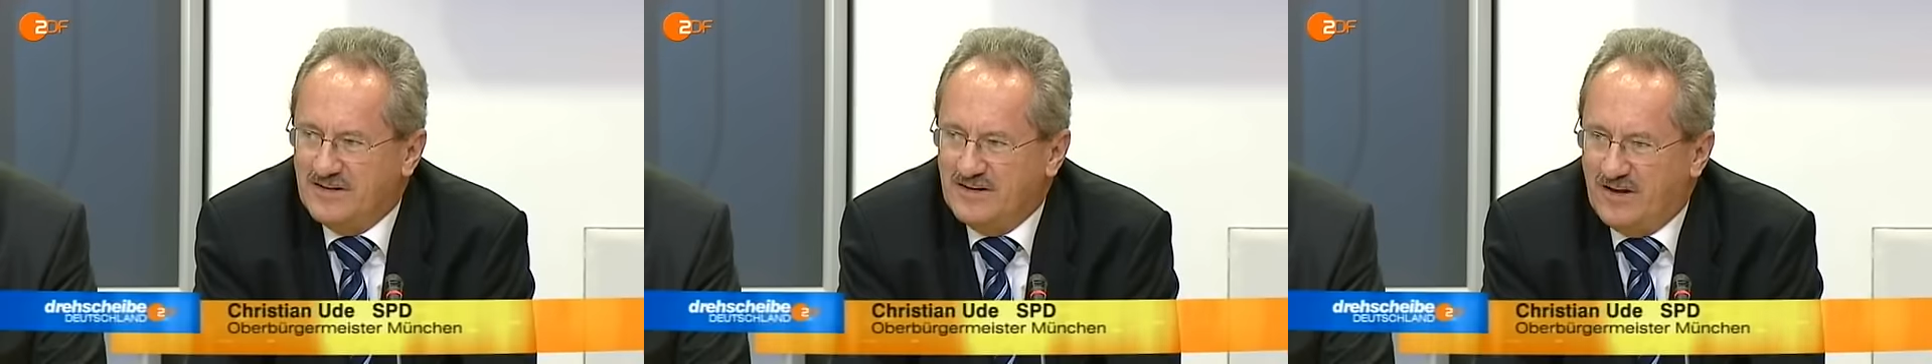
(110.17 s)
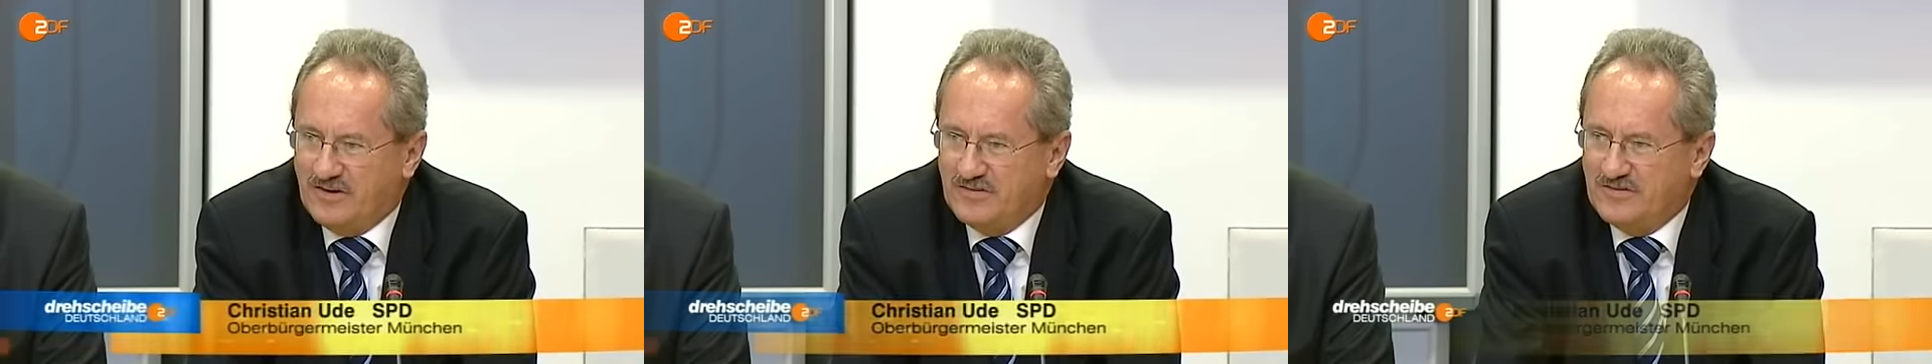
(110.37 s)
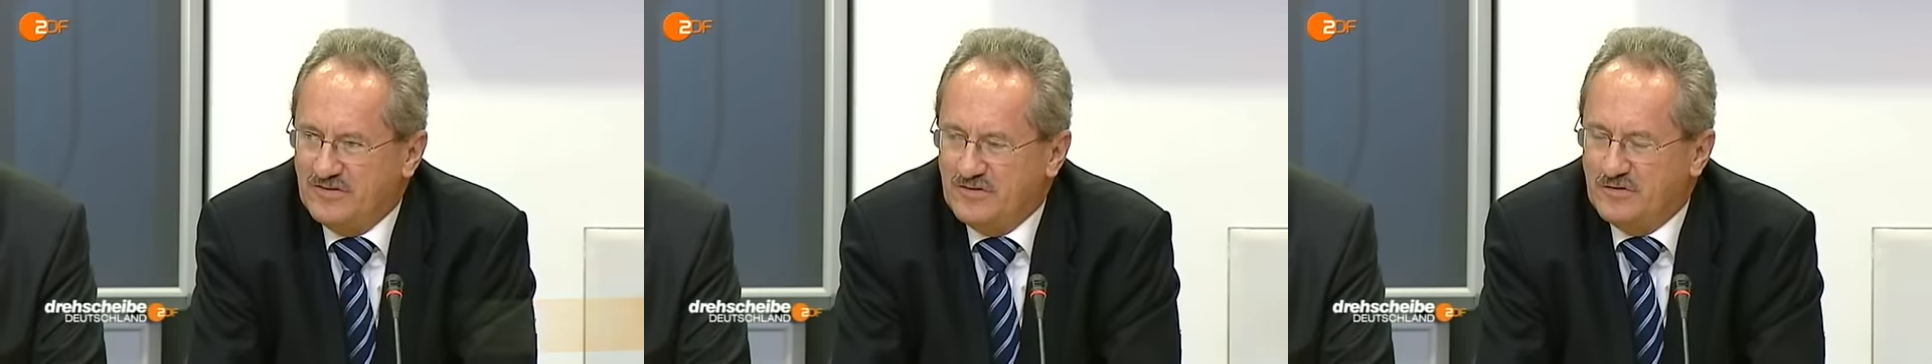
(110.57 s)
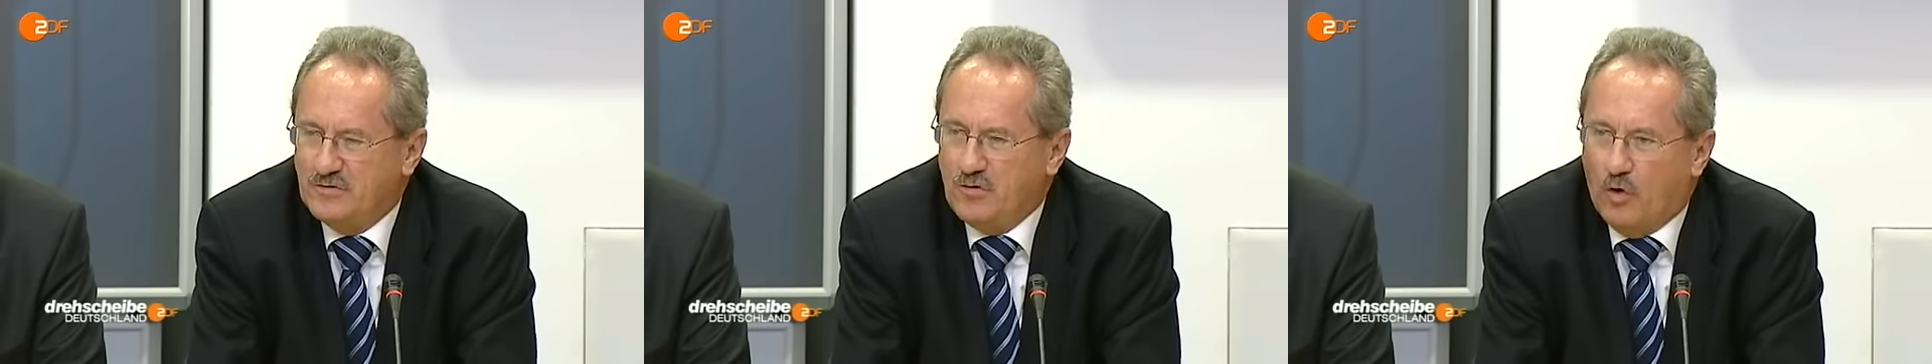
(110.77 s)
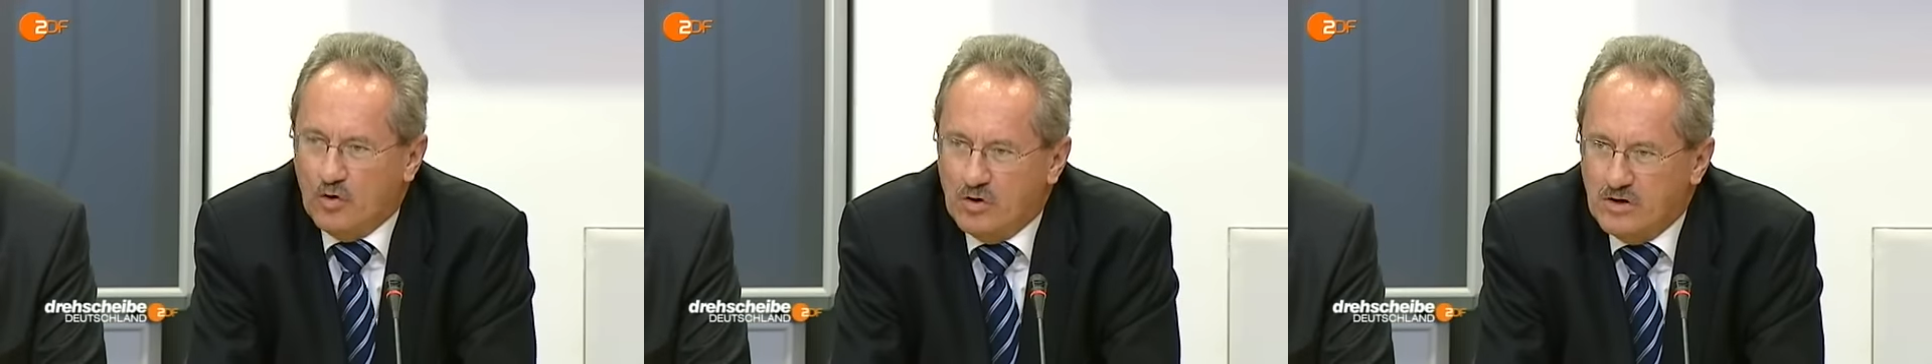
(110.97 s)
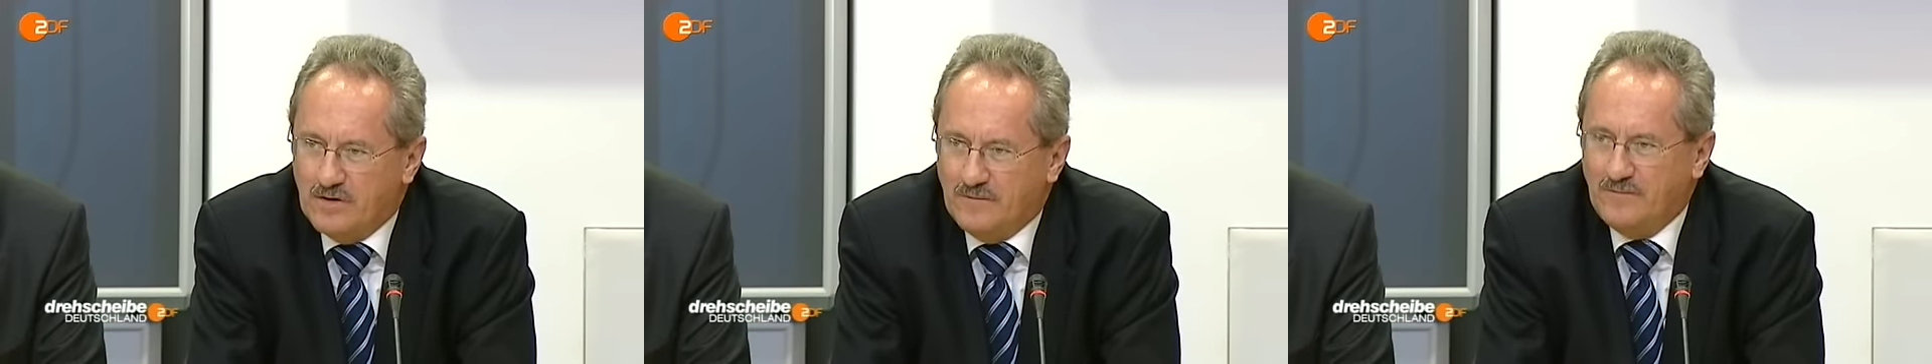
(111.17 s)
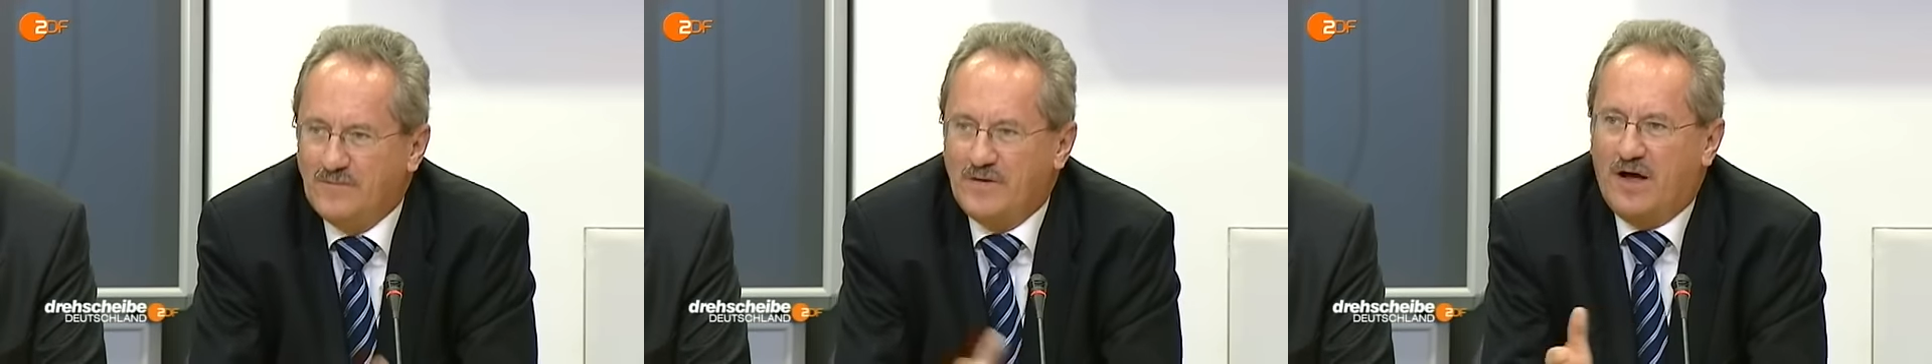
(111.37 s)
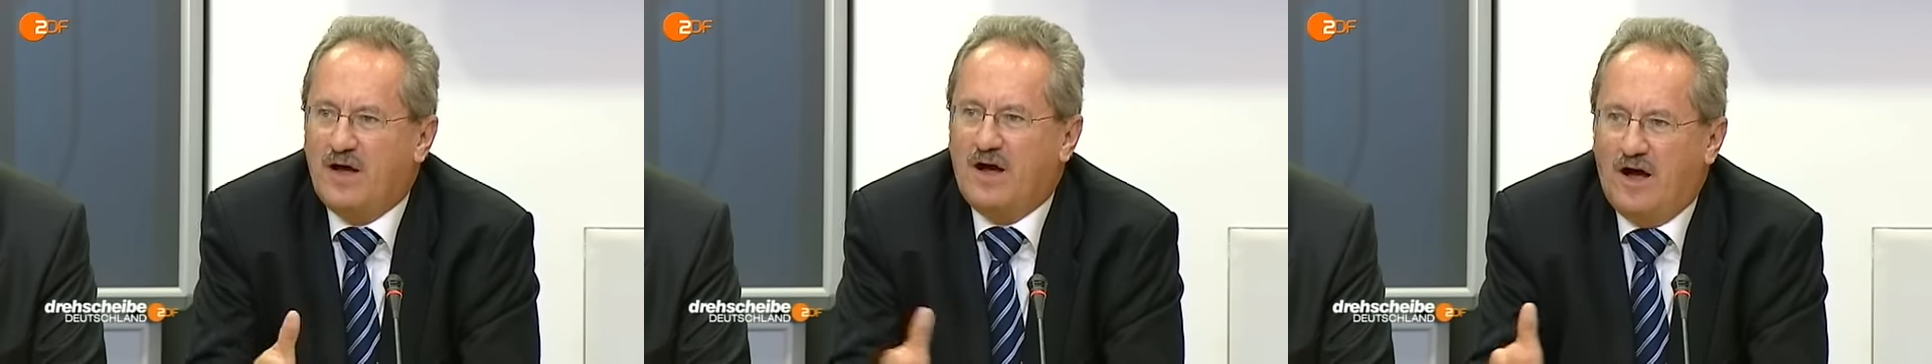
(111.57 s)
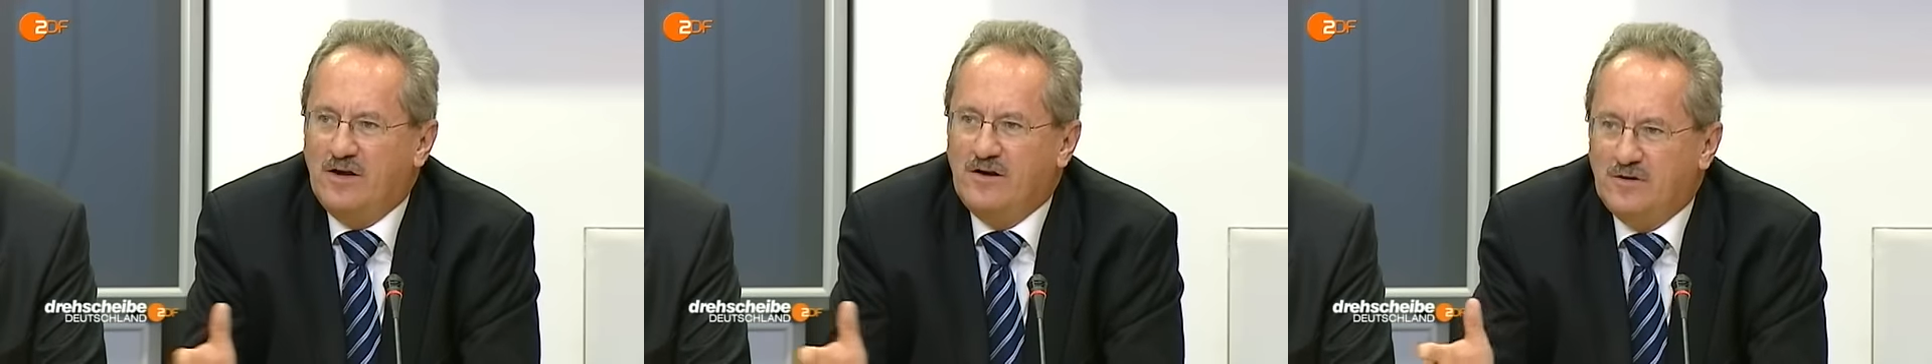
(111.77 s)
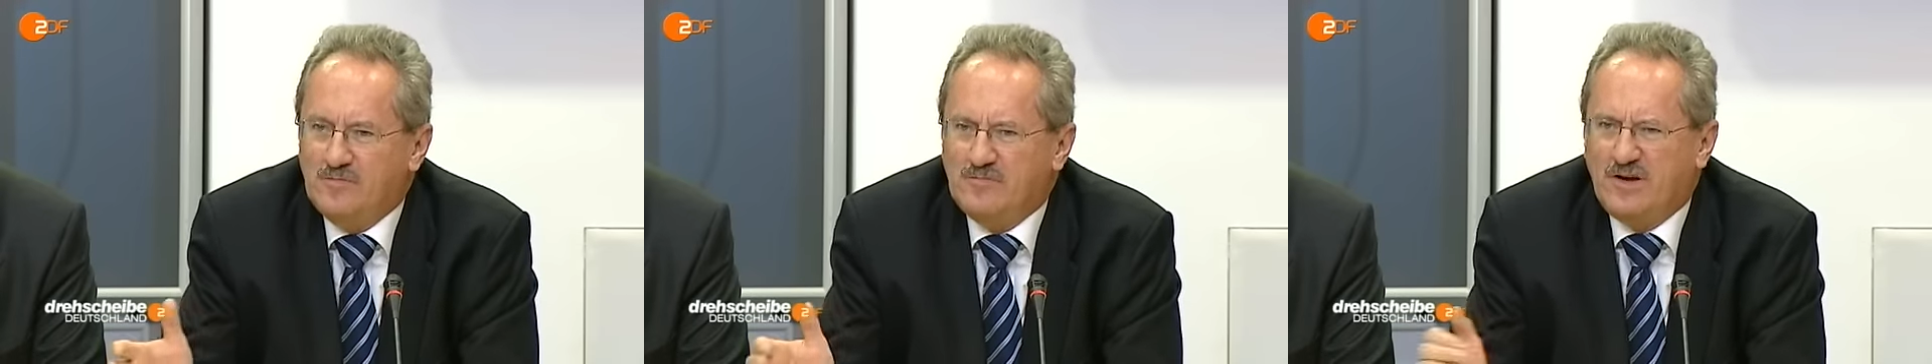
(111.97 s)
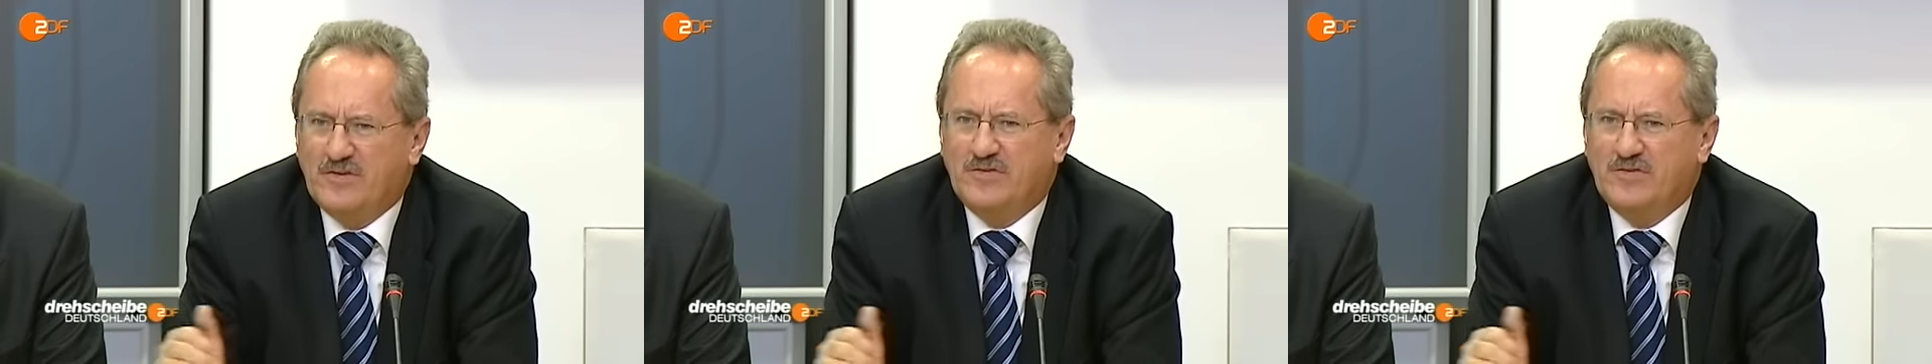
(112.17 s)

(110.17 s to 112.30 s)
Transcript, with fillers: lassen soll, nach allem,